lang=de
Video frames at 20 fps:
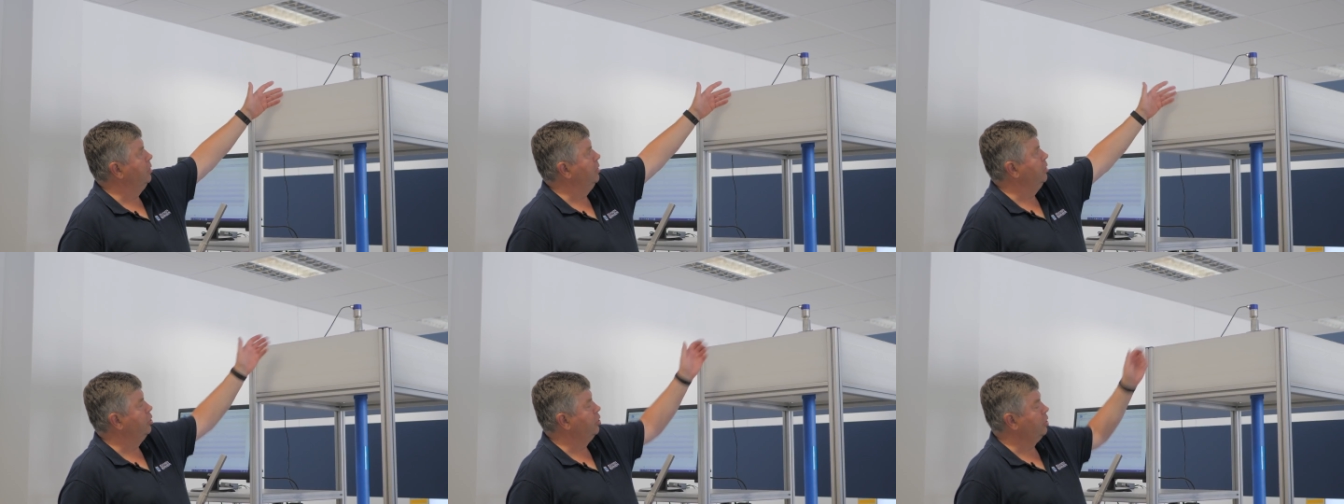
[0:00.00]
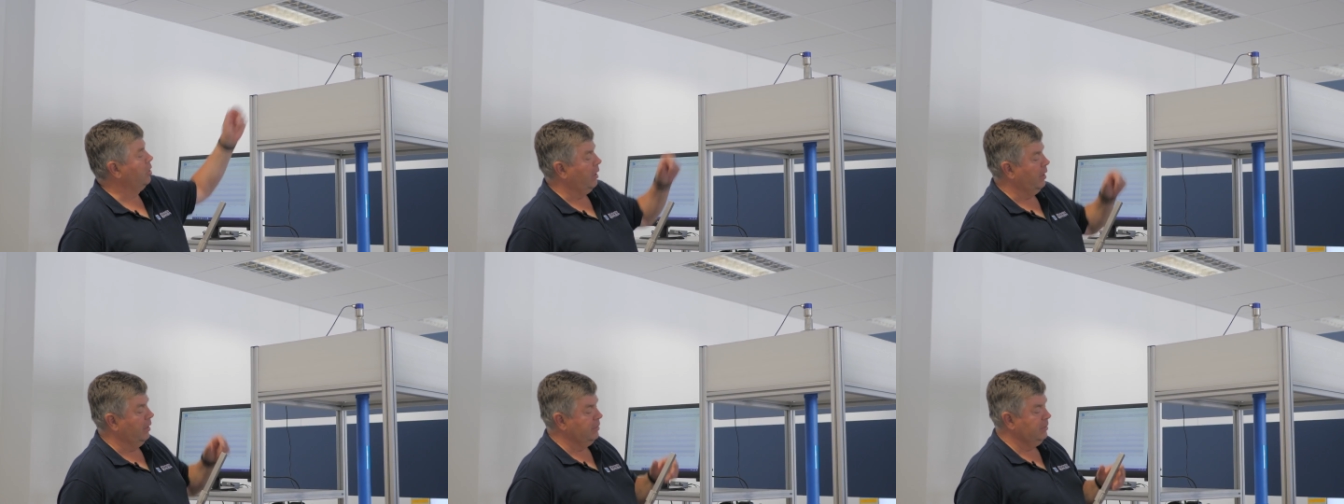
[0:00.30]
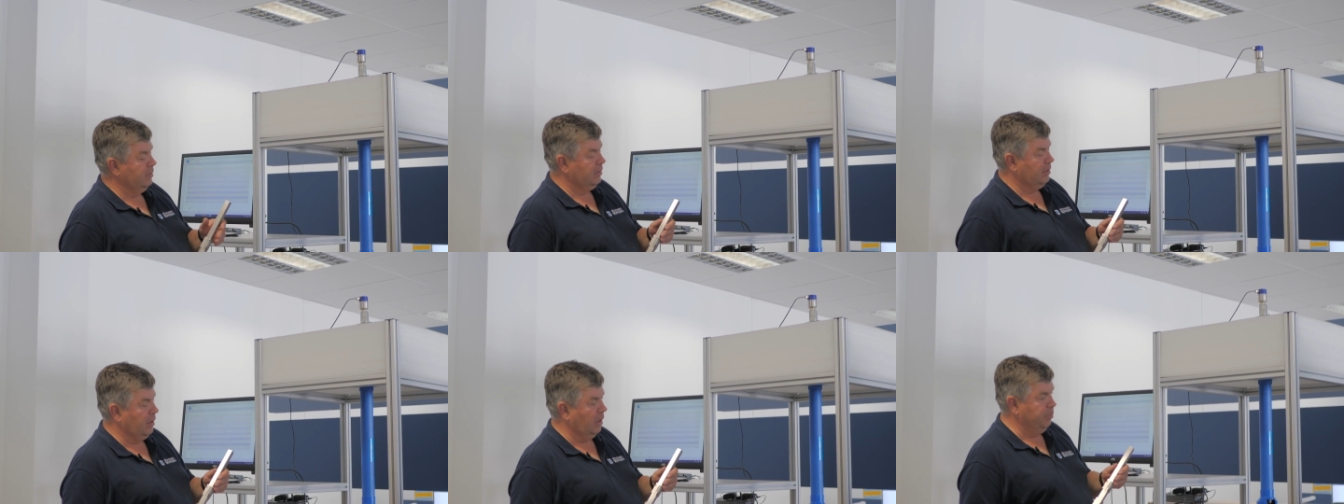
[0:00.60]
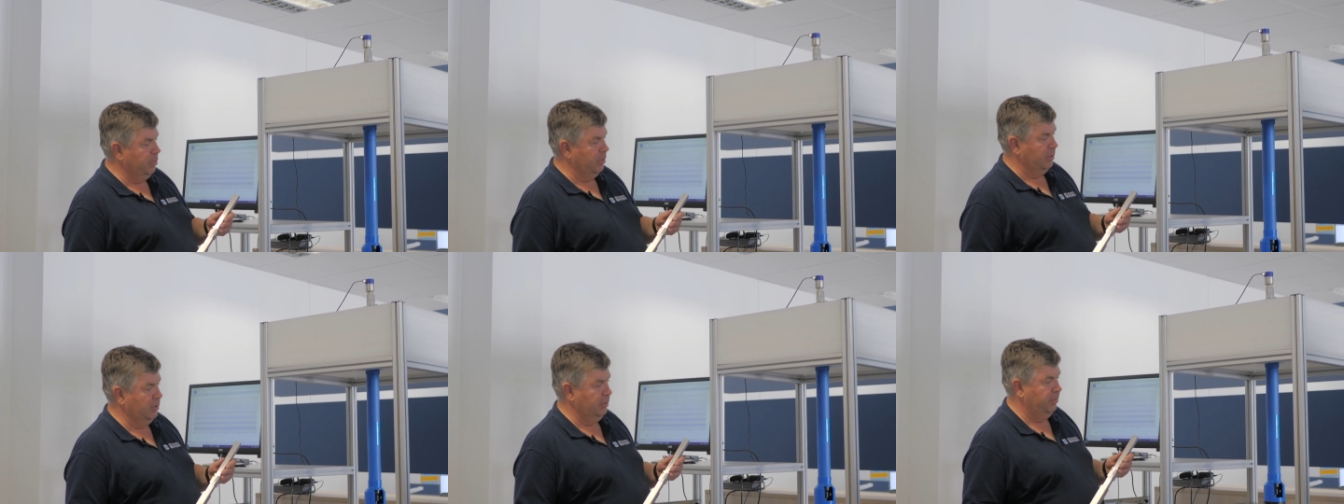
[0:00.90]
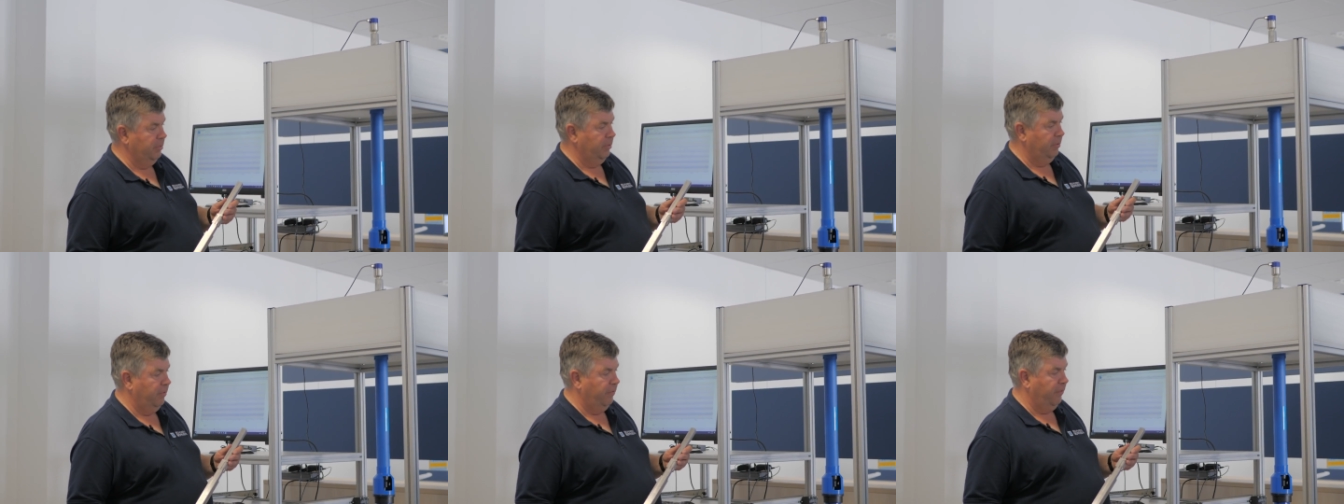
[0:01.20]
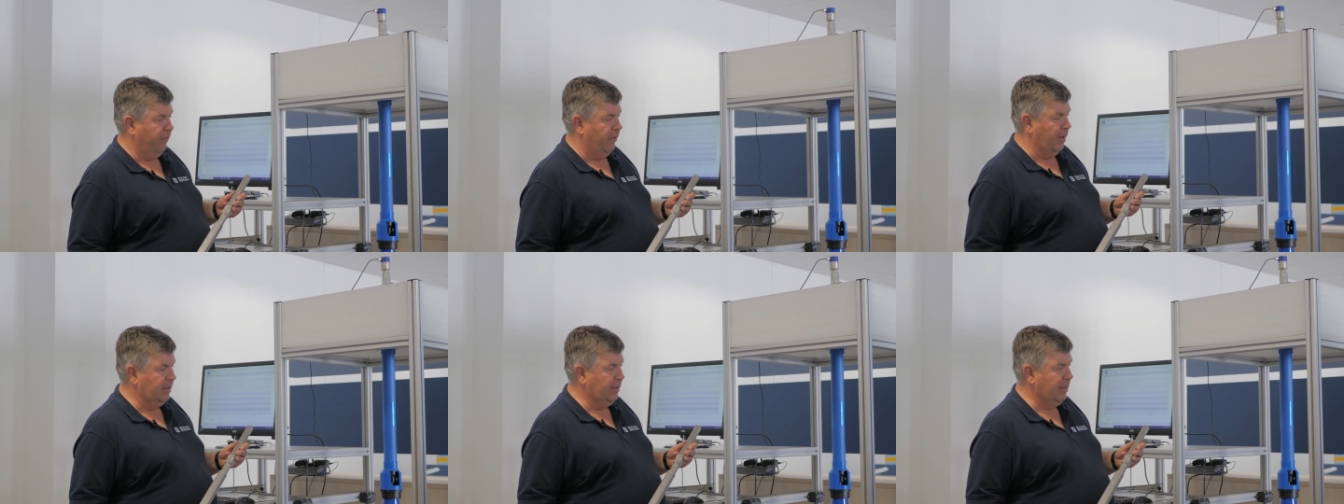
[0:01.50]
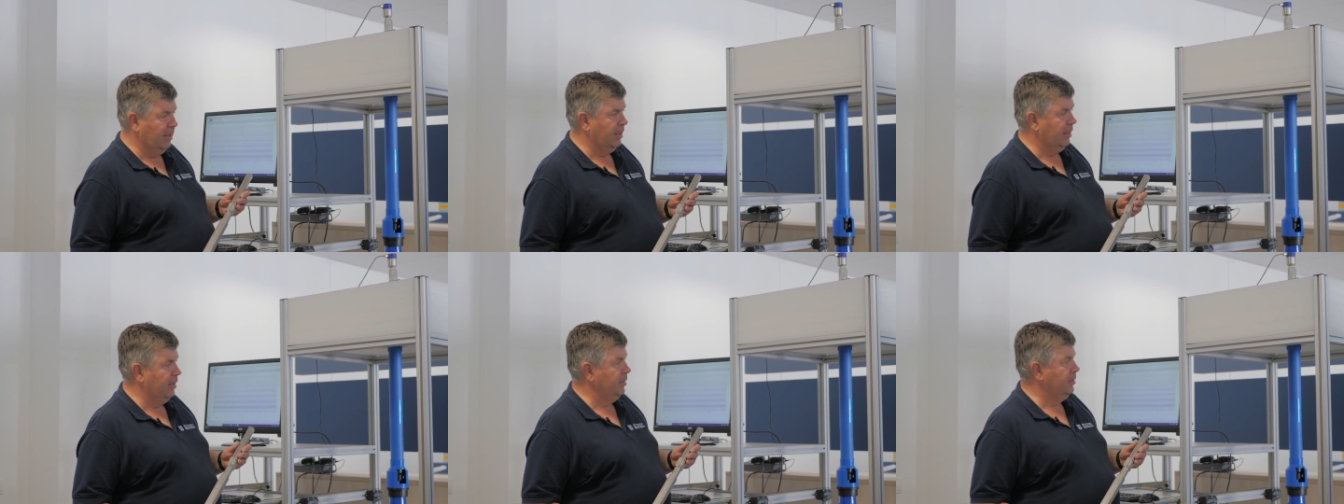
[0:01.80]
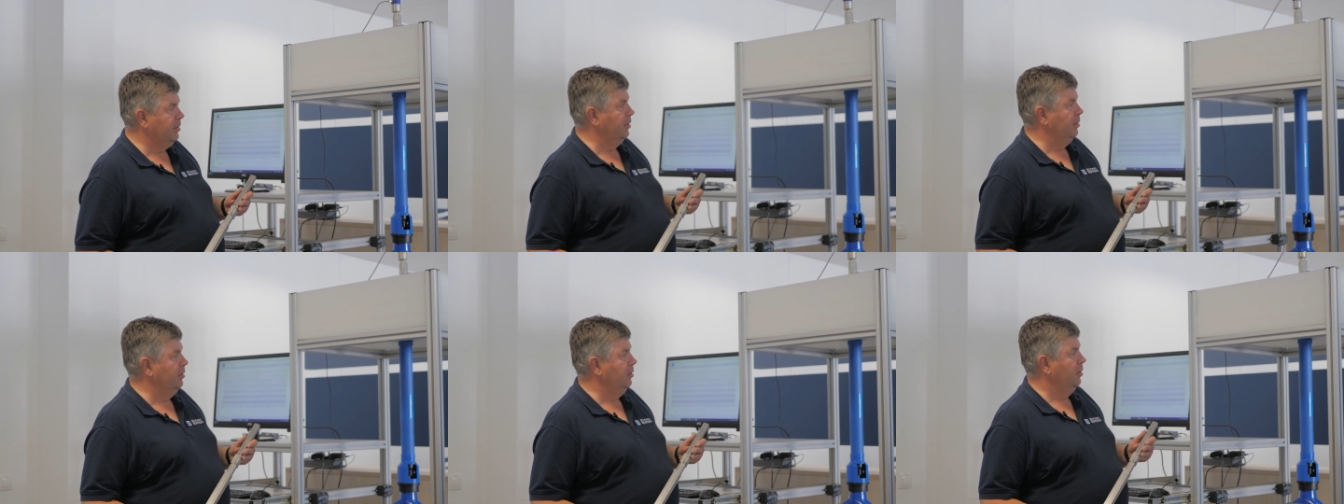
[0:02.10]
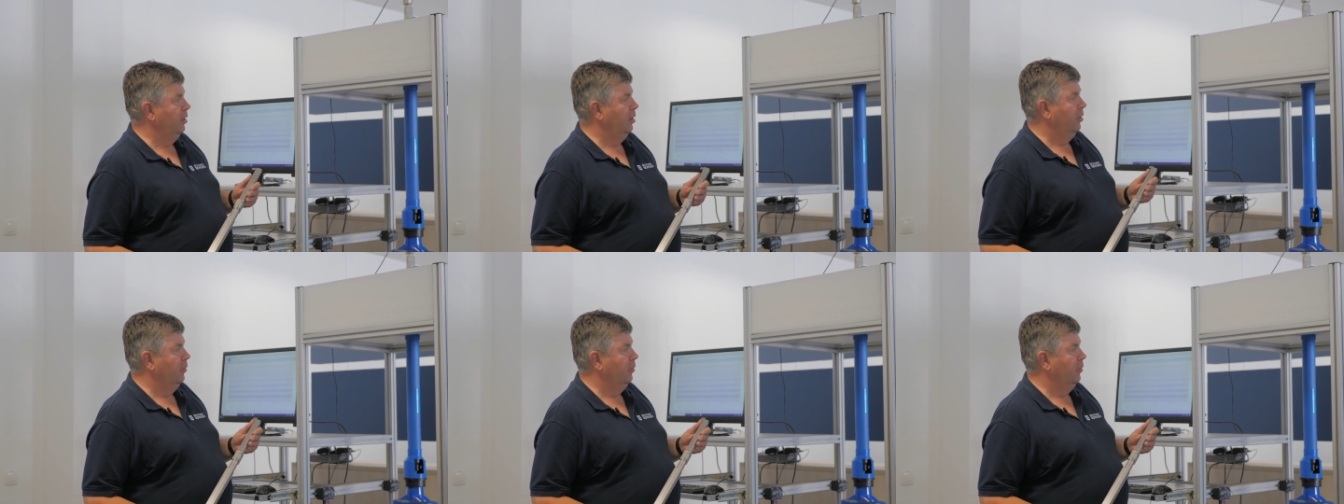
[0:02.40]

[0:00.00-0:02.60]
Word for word: in die Straßenkappe weiterleiten,